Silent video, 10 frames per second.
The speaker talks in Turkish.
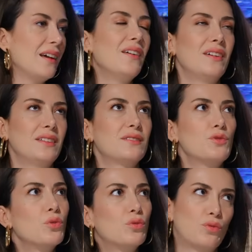Evet
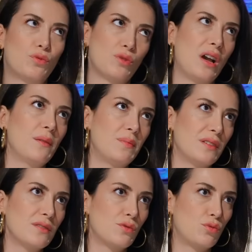çok güzel
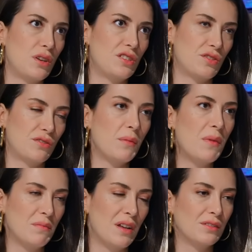bir süreç
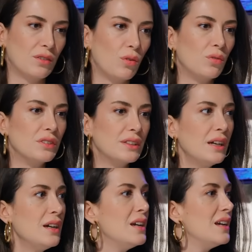tamamlandı onunla da.